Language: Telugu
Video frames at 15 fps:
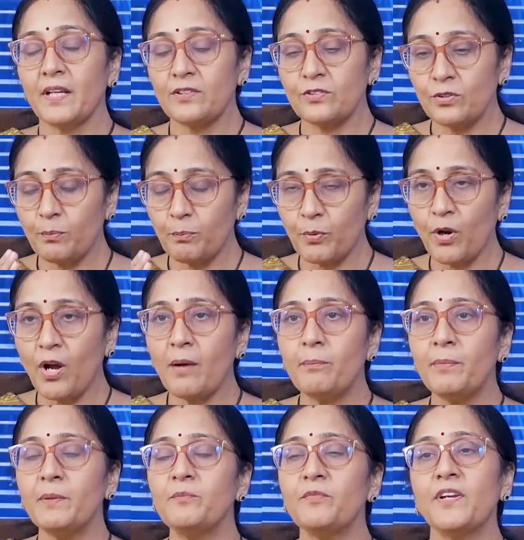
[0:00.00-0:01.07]
సో
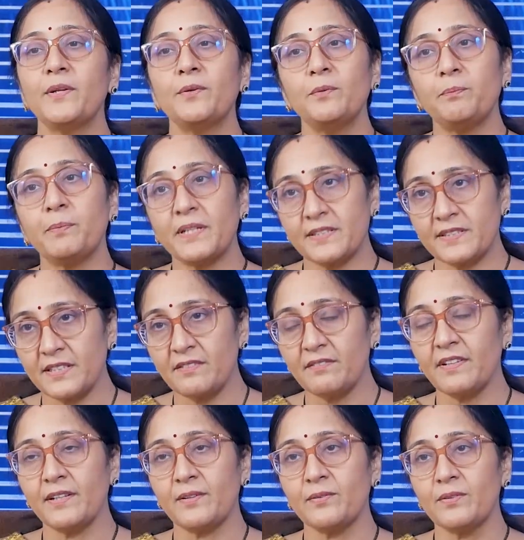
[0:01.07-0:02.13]
ప్రాబ్లం వేరు పర్సన్
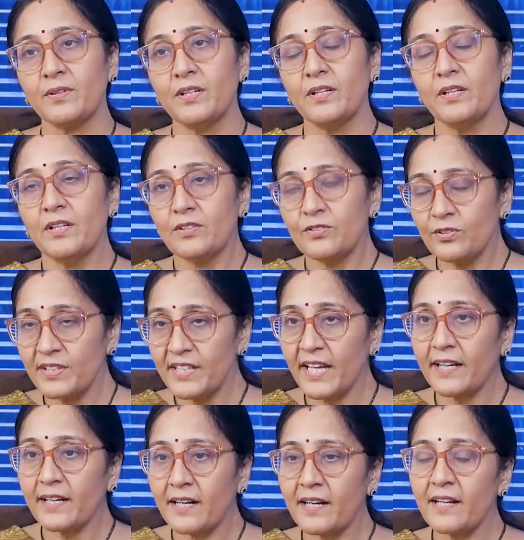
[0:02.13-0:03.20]
వేరు సో
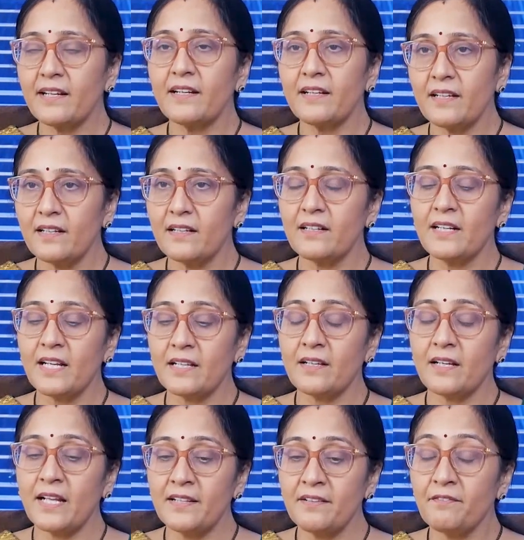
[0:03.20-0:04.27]
ఎక్కడ నా
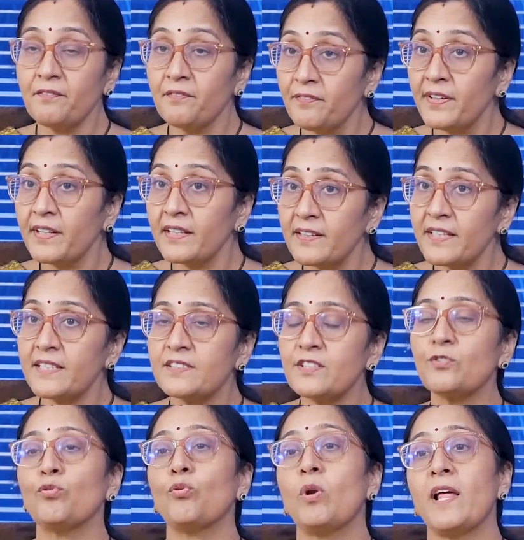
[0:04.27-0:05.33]
అది విడదీసి
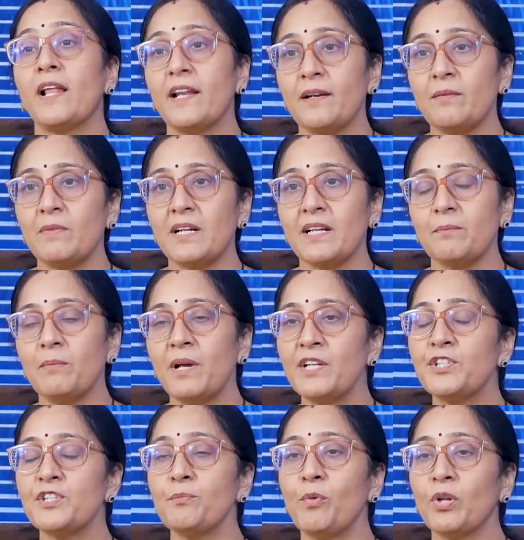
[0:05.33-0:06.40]
చూడాలన్నమాట
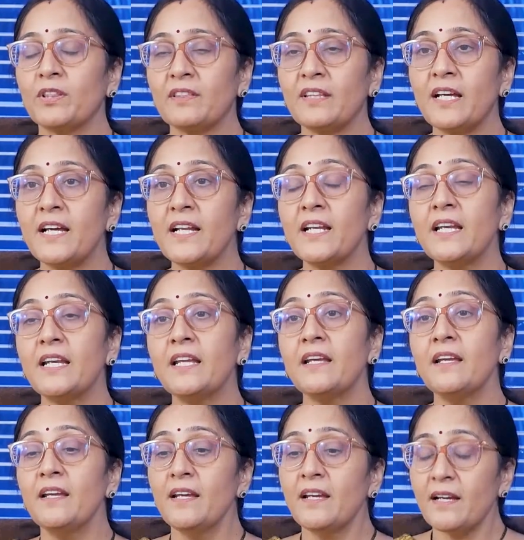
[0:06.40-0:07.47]
మనిషి మొత్తాన్ని
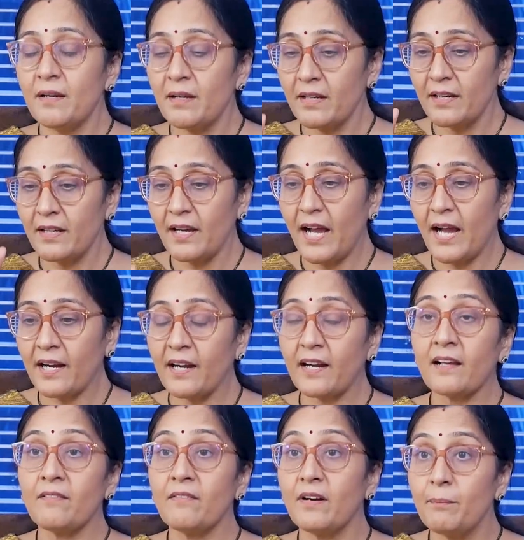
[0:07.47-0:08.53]
అక్కడ
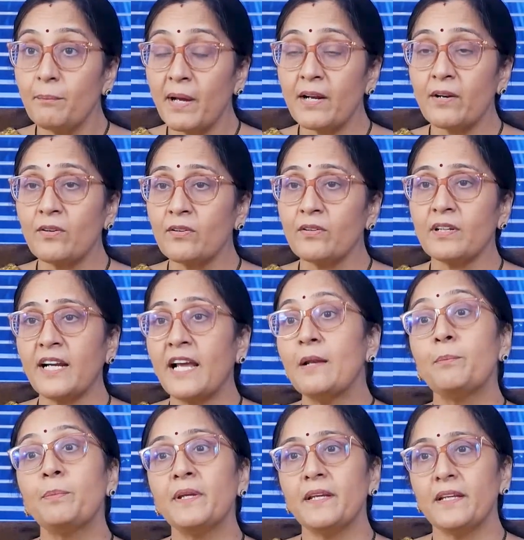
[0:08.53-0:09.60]
మనం
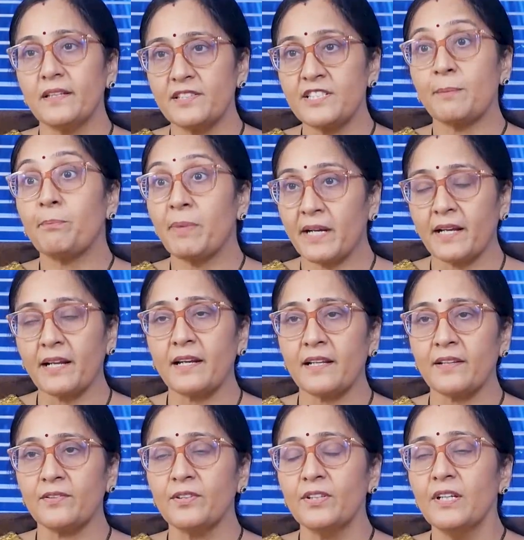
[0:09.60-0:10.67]
కలిపి
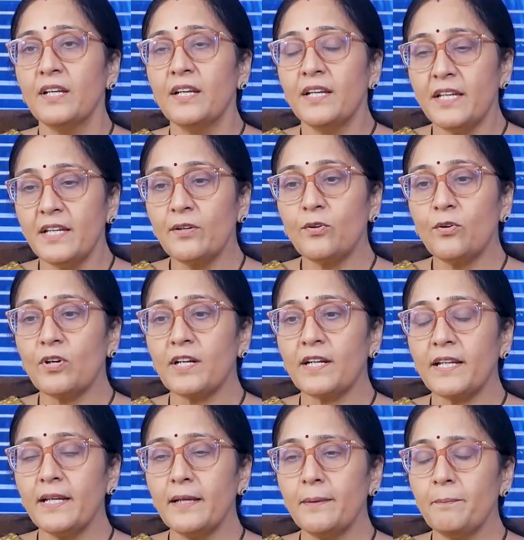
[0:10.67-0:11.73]
చెప్పక్కర్లేదు
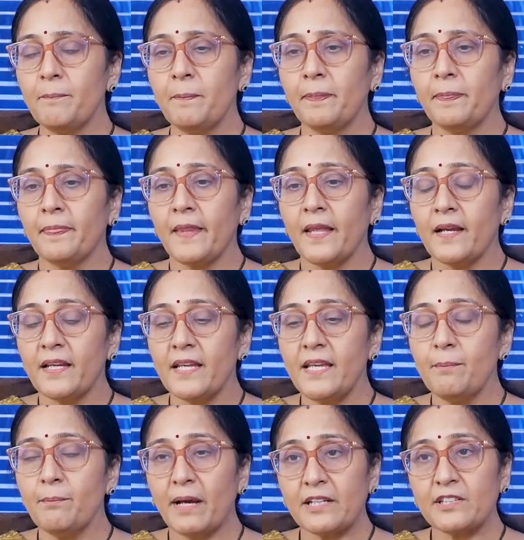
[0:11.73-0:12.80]
ఇంకొకటి ఈ
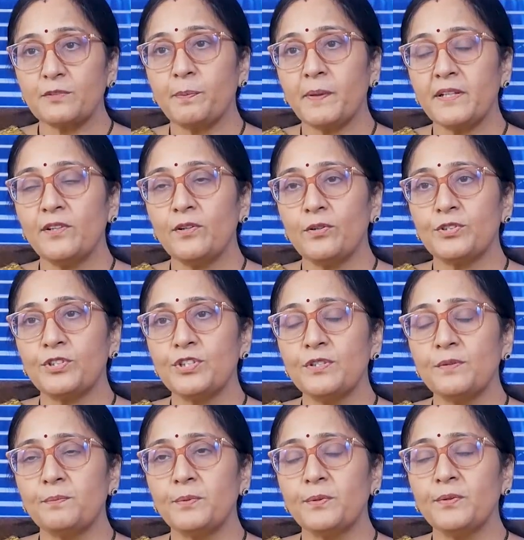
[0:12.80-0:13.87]
మనస్పర్ధలు
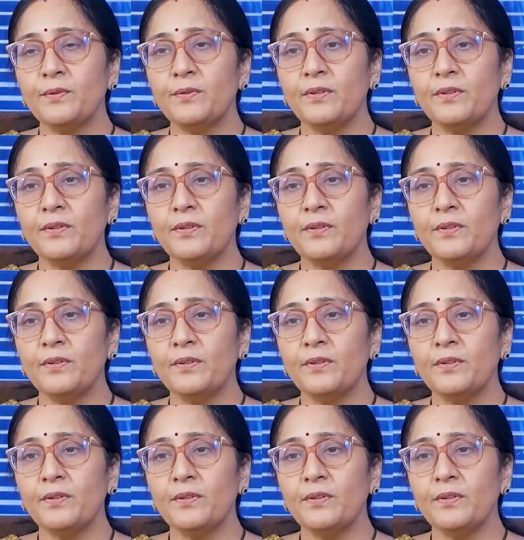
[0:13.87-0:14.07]
వచ్చినప్పుడు